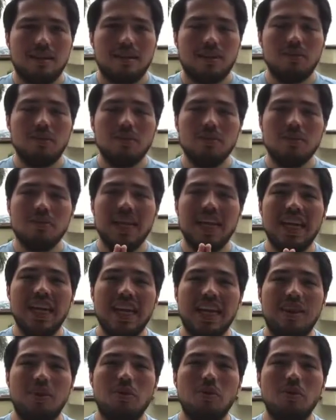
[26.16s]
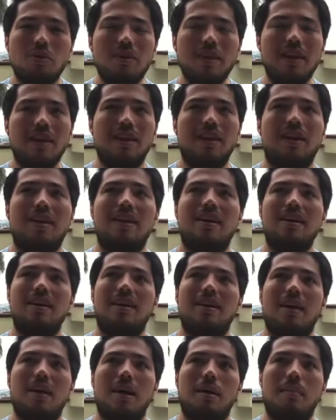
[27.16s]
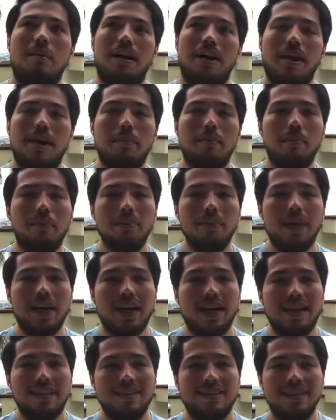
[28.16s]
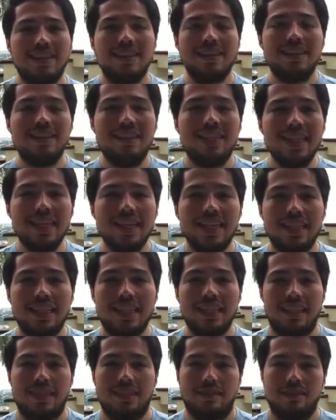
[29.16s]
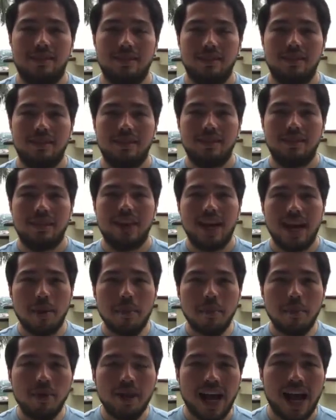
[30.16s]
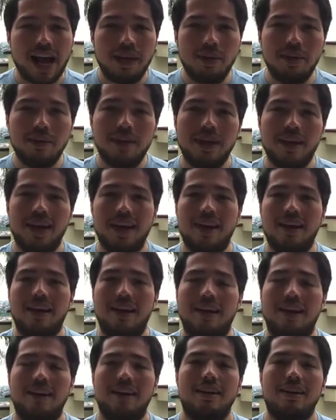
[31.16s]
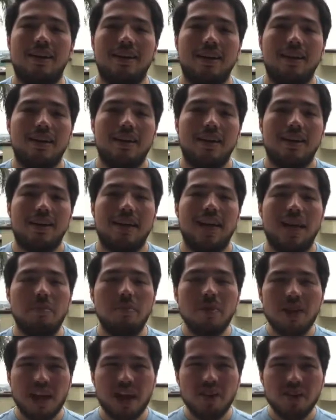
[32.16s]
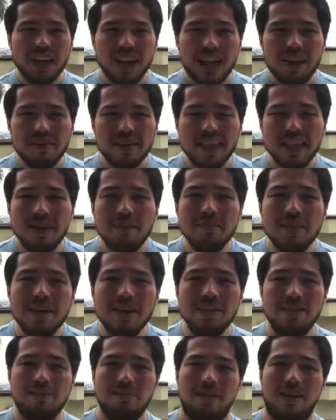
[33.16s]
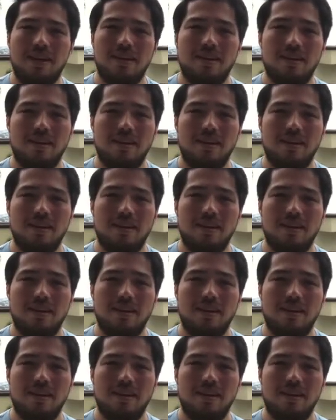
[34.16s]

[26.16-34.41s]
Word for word: cómo sería tu vida para que pudieras sentirte enamorado de ella, enamorado de la vida misma,